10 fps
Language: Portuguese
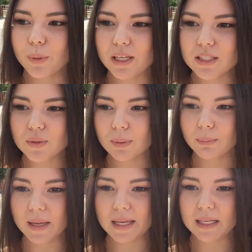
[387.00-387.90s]
preço é
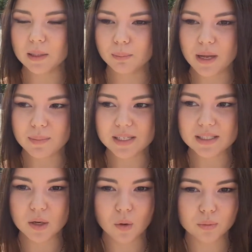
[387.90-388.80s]
bem, bem
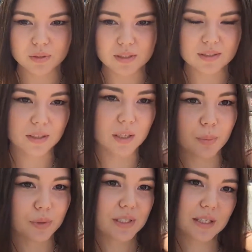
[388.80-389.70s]
mais em conta, assim. E
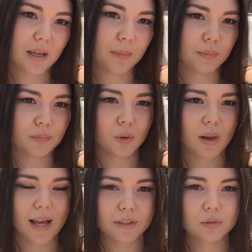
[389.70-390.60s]
por ser do
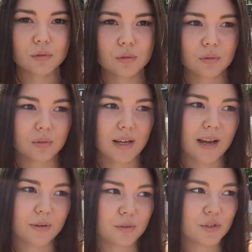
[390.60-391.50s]
lado do
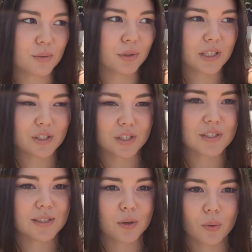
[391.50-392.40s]
lugar onde muita
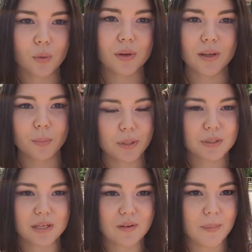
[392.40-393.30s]
gente circula, o
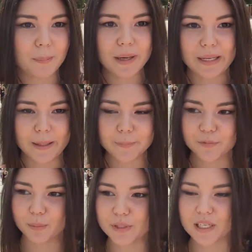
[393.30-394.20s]
preço estava bem bacana.
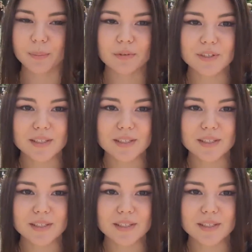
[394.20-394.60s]
Vou mostrar pra